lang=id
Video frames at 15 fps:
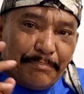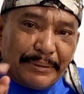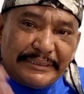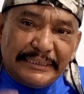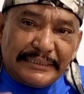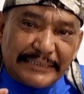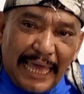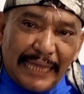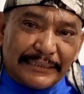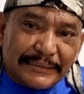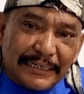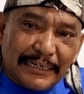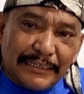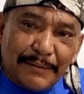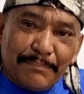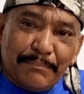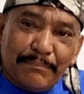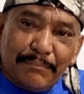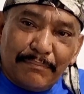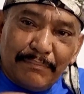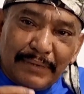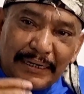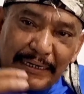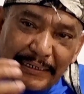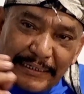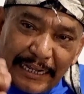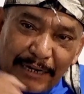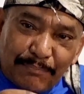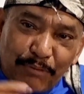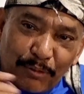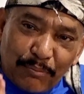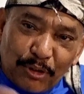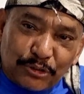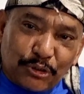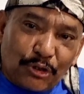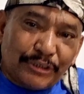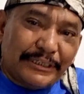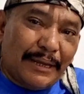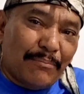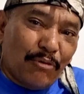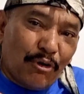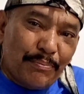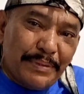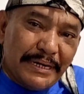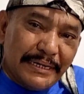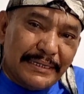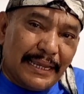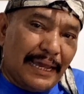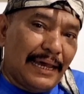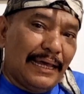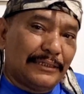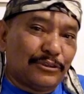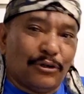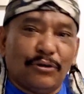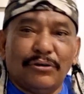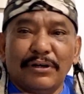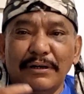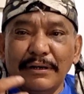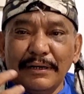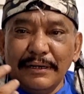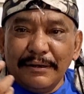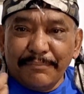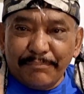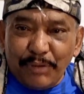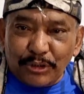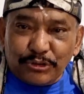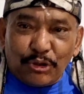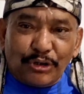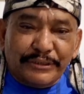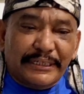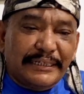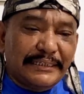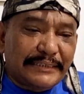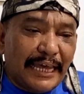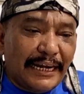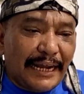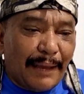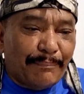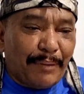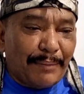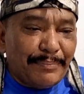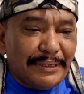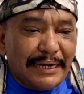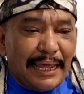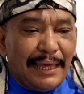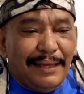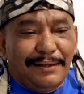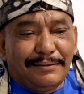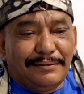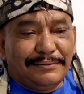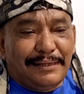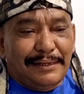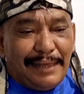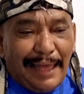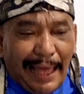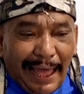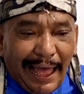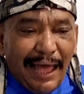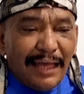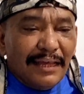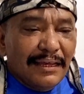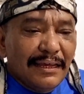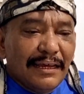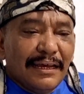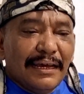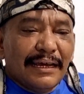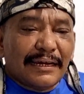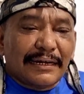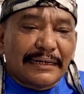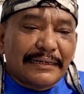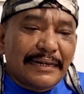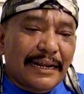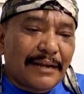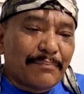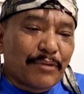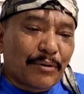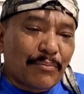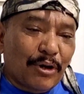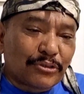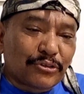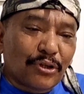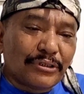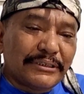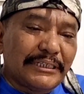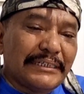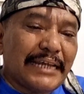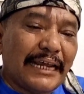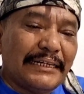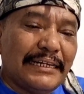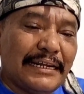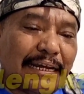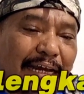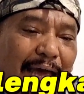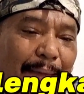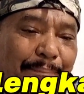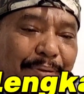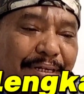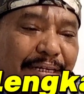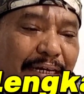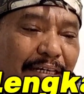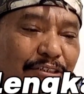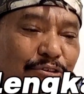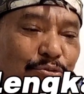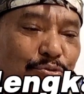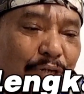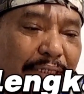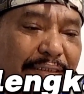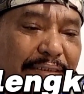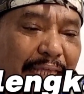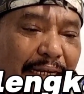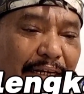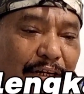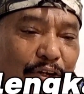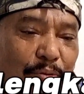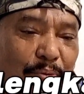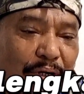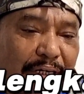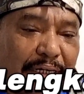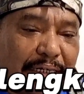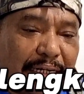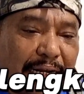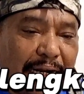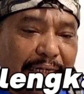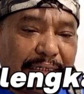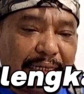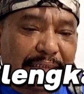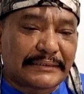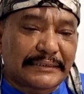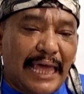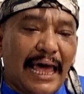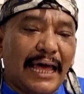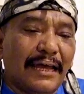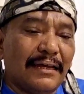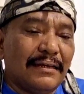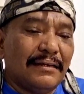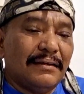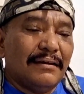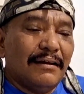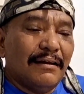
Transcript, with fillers: penyitaan terhadap kendaraan bermotornya, mobilnya atau motornya ditahan apabila A kendaraan bermotor tidak dilengkapi dengan surat tanda nomor kendaraan yang sah